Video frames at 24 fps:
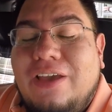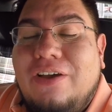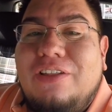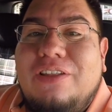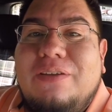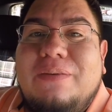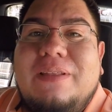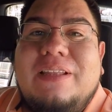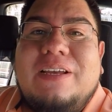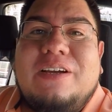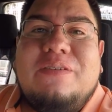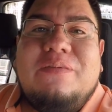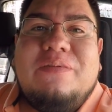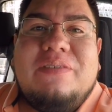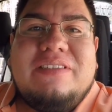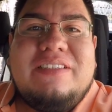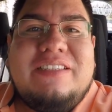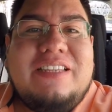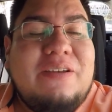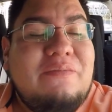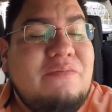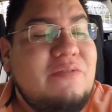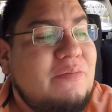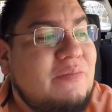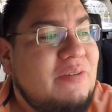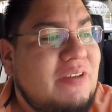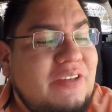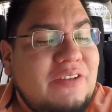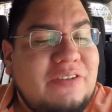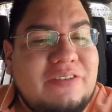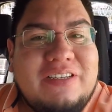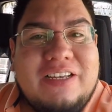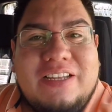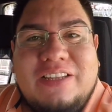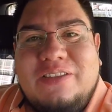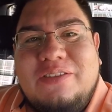hola, banda? ¿Cómo están?
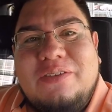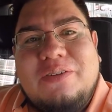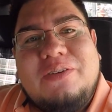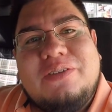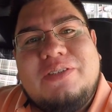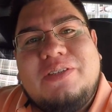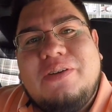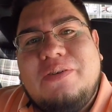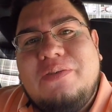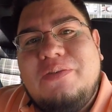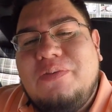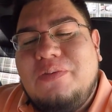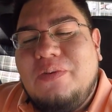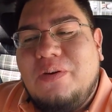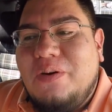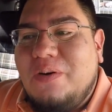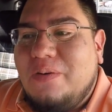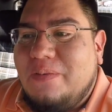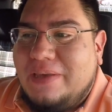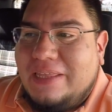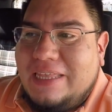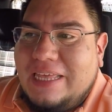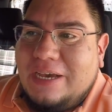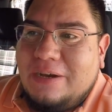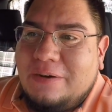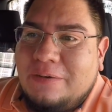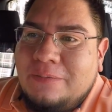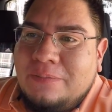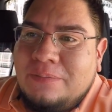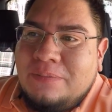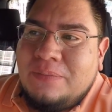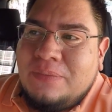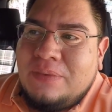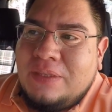Bienvenidos sean todos a un nuevo video